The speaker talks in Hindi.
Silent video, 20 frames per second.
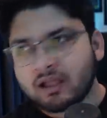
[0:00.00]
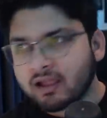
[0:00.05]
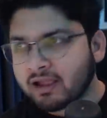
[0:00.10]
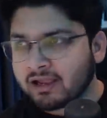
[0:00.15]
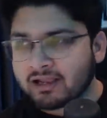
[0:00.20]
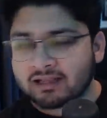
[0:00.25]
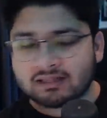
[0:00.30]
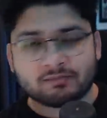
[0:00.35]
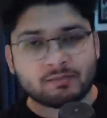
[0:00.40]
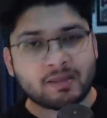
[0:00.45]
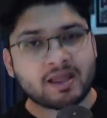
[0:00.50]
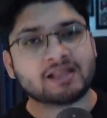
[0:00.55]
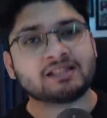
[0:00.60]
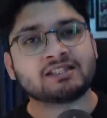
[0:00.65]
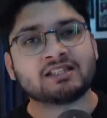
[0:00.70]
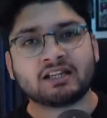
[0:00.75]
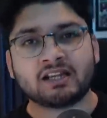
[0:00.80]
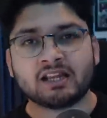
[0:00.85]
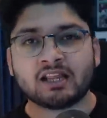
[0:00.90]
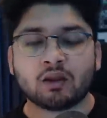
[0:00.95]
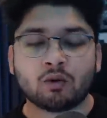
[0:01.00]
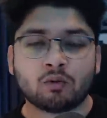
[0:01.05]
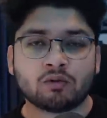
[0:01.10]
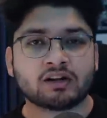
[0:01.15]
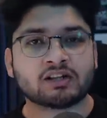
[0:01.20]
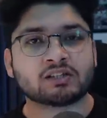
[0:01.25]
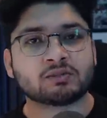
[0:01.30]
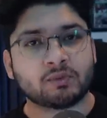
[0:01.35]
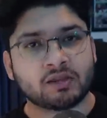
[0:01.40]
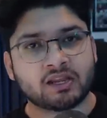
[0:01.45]
एस मैन सिटी के
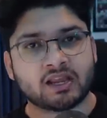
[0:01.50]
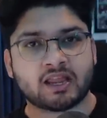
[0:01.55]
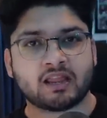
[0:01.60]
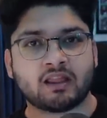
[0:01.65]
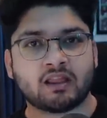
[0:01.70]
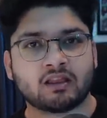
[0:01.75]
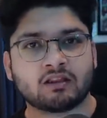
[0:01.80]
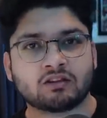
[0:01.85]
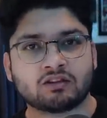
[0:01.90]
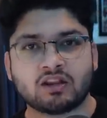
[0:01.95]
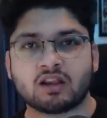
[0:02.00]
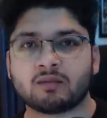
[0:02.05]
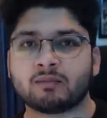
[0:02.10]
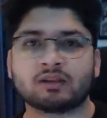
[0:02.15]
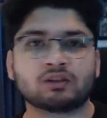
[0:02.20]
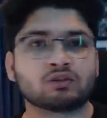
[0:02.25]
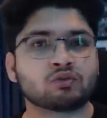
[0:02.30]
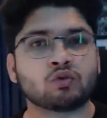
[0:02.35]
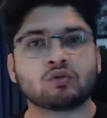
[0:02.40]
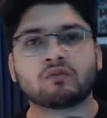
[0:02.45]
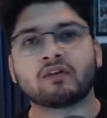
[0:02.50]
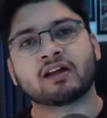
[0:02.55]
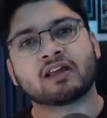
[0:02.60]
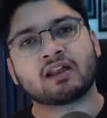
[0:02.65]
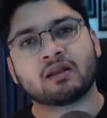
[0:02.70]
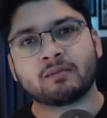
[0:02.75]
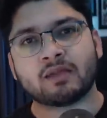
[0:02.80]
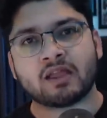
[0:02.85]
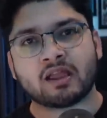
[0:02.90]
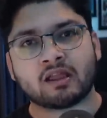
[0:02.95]
ओनर्स भी आएंगे शेख मंसूर
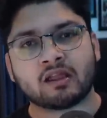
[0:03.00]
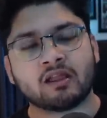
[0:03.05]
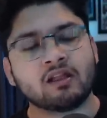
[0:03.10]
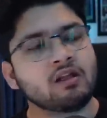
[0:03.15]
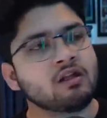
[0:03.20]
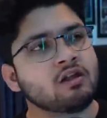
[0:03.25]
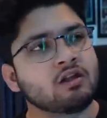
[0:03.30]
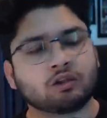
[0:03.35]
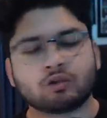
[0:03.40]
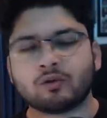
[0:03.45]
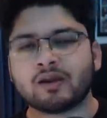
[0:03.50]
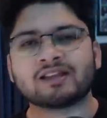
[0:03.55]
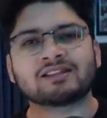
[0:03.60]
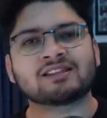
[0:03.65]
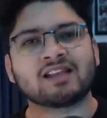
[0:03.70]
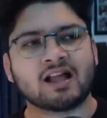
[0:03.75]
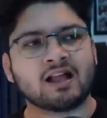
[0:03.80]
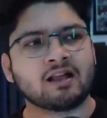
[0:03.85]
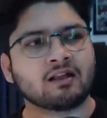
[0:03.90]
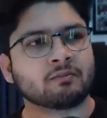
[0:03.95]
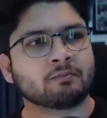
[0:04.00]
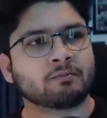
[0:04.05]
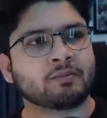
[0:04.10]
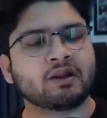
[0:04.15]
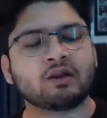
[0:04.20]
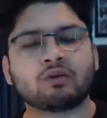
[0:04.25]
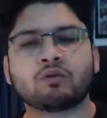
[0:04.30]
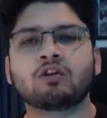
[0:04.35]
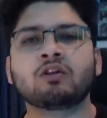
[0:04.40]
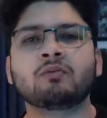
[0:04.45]
वगैरह भी आएंगे तो ऐसा
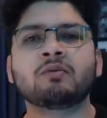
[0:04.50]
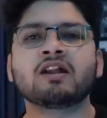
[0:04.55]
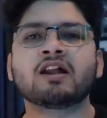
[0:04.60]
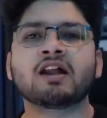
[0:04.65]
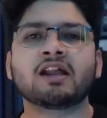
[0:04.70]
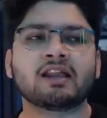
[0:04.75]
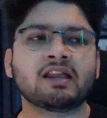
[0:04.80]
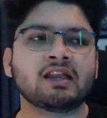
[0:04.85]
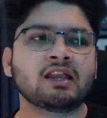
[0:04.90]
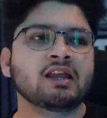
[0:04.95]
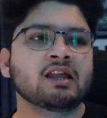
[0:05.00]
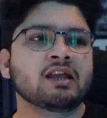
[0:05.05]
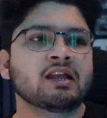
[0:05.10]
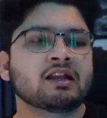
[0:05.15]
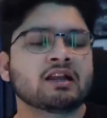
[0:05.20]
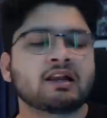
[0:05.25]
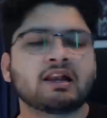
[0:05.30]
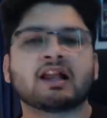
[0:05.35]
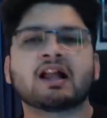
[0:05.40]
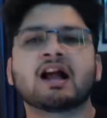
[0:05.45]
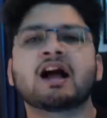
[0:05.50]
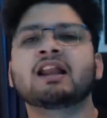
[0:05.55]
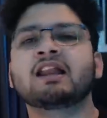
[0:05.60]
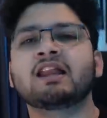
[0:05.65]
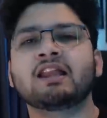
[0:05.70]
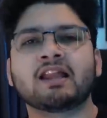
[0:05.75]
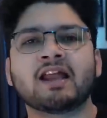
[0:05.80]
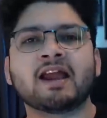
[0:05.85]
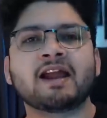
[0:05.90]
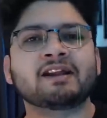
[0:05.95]
बिल्कुल भी कहीं लिखा
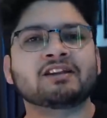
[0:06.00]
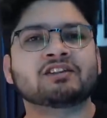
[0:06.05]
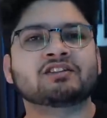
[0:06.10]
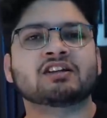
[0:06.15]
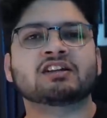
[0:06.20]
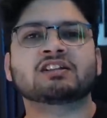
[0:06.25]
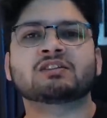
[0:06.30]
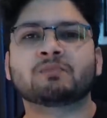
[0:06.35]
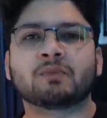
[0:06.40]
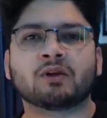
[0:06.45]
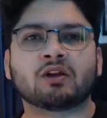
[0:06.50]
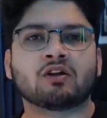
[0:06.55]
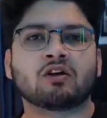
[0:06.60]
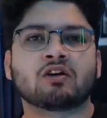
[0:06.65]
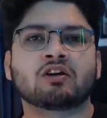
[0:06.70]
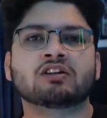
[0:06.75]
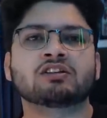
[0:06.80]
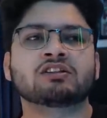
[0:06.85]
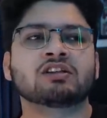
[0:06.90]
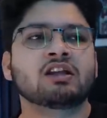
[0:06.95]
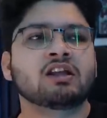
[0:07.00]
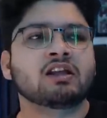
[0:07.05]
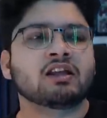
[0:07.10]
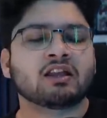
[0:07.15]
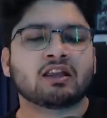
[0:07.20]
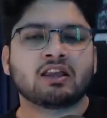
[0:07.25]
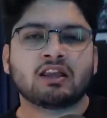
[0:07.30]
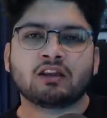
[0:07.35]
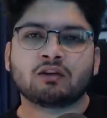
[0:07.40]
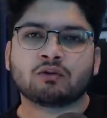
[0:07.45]
नहीं गया इट्स जस्ट बिकॉज
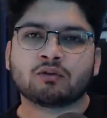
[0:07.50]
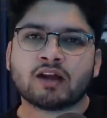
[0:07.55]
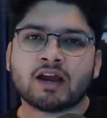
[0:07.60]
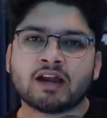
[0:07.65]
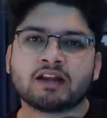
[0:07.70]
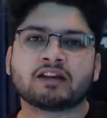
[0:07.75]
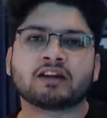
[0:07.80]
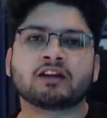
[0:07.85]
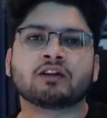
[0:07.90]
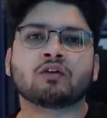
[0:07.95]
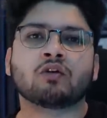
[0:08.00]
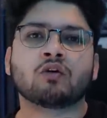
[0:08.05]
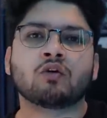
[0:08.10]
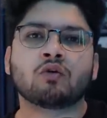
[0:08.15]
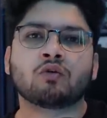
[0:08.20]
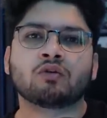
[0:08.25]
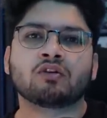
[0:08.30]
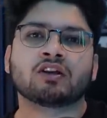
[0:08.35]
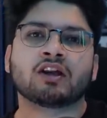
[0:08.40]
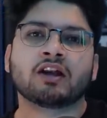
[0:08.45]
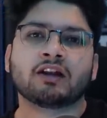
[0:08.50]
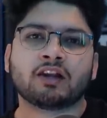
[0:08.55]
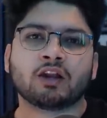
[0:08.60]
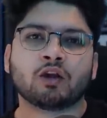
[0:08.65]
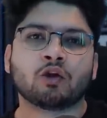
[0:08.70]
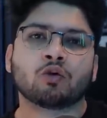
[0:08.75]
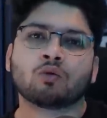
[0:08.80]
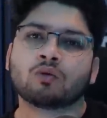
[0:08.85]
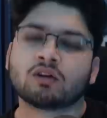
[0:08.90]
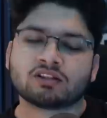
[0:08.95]
कि यूनाइटेड को उनके
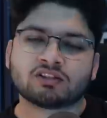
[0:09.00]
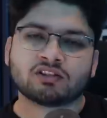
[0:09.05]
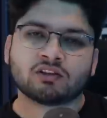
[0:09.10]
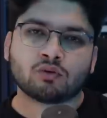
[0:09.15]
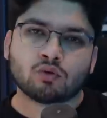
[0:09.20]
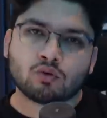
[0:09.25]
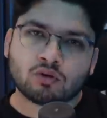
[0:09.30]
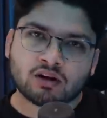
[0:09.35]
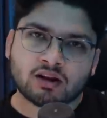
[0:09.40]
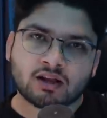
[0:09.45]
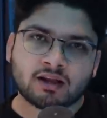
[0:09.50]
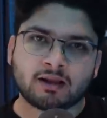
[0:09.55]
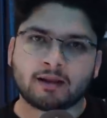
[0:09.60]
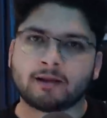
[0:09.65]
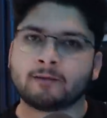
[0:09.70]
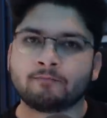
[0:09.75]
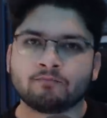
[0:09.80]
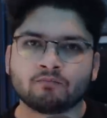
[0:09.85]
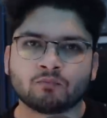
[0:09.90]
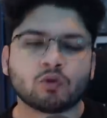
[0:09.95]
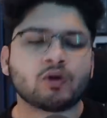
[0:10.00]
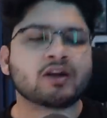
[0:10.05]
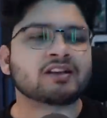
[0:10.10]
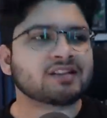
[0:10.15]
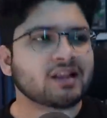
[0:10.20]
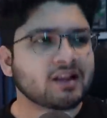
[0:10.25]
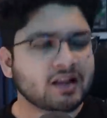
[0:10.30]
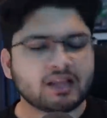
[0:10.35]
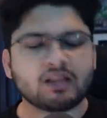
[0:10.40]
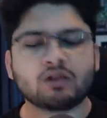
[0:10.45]
टेक ओवर से रोकना है तो
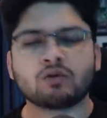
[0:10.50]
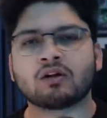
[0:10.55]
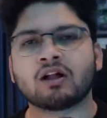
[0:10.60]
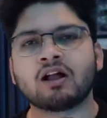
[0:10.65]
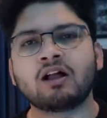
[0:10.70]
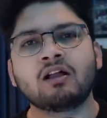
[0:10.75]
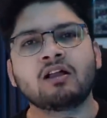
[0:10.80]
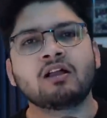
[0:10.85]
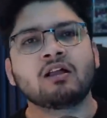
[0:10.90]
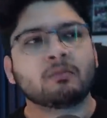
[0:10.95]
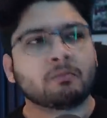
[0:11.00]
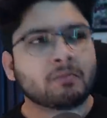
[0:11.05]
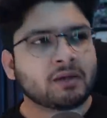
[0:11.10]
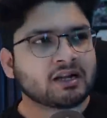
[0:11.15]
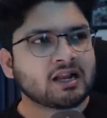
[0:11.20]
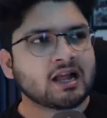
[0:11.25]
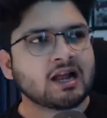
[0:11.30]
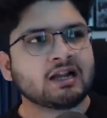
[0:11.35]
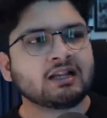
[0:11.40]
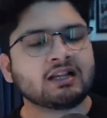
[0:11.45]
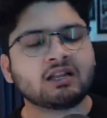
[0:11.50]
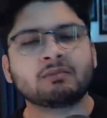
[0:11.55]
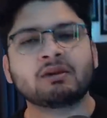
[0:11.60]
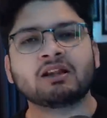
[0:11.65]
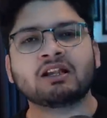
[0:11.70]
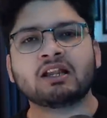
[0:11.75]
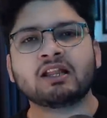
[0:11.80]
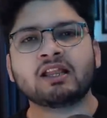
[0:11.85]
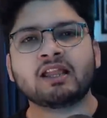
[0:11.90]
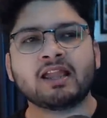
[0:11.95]
ऐसा नहीं होगा बट हाँ
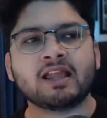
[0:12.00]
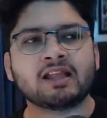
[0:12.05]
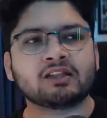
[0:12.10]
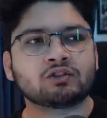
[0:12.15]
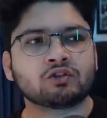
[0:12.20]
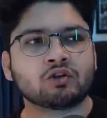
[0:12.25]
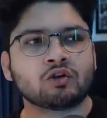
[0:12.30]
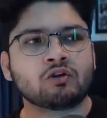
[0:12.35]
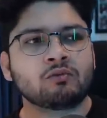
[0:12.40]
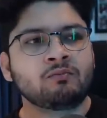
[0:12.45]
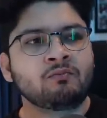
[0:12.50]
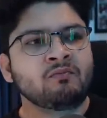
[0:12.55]
अल्टीमेटली एक जो